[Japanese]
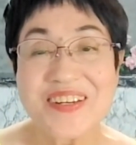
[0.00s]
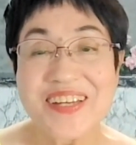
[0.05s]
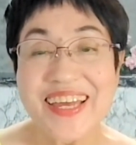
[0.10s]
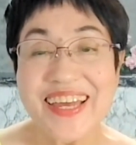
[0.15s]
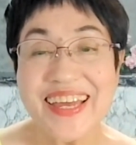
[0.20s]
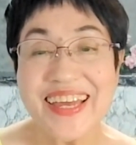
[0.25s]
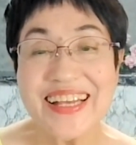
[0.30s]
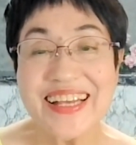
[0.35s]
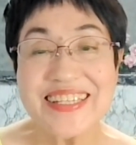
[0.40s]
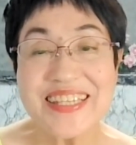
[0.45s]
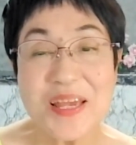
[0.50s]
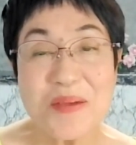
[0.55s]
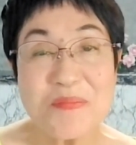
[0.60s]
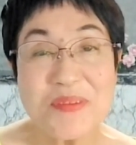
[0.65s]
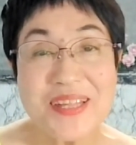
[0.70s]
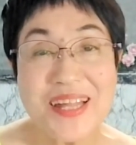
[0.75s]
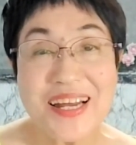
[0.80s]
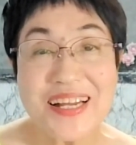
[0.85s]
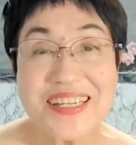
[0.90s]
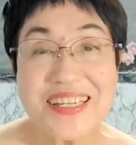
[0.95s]
えー、
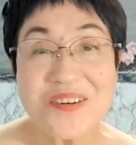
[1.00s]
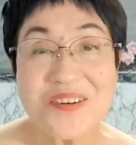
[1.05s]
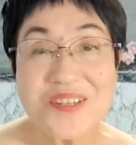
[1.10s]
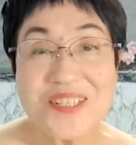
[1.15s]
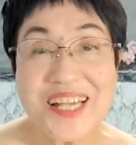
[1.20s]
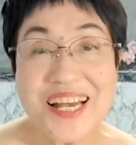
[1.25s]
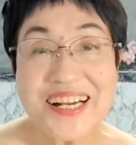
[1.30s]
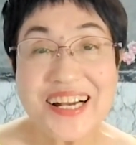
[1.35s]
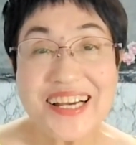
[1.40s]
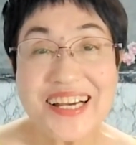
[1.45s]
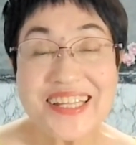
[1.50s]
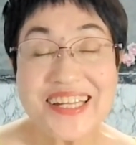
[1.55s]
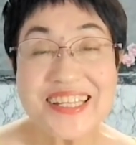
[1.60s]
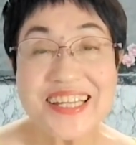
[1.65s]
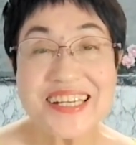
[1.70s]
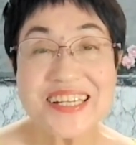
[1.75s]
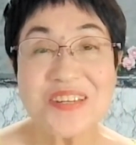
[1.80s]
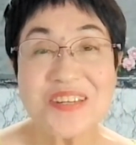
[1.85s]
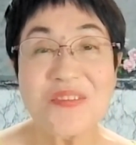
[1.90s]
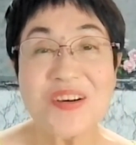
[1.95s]
セミナーにご参加いた
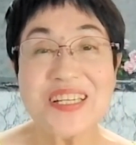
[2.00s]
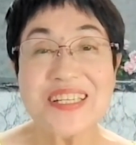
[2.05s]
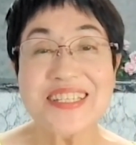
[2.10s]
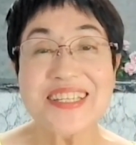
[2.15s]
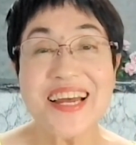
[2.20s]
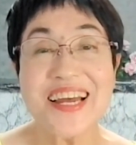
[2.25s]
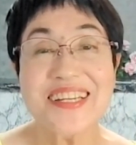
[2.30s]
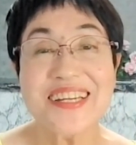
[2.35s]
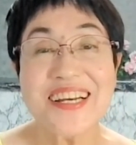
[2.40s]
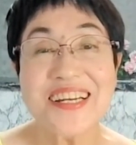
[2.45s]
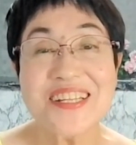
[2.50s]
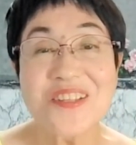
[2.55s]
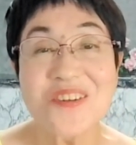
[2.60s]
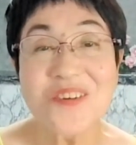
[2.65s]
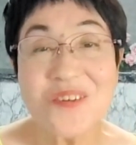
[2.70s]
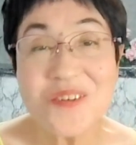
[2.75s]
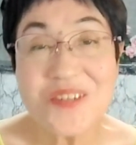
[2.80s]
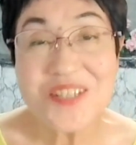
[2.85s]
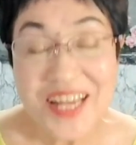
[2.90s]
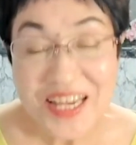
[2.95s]
だきましてありがと
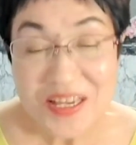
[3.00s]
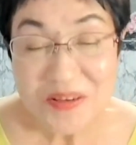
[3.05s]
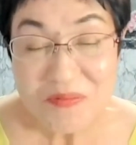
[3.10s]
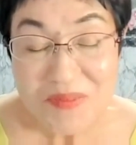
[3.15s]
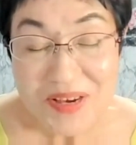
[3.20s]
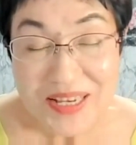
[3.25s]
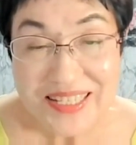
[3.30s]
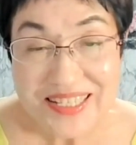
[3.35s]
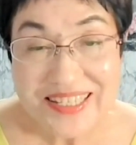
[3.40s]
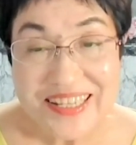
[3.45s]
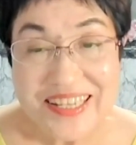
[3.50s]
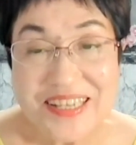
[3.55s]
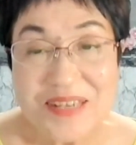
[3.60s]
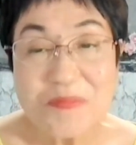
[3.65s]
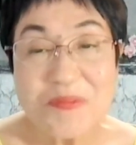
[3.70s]
うございます。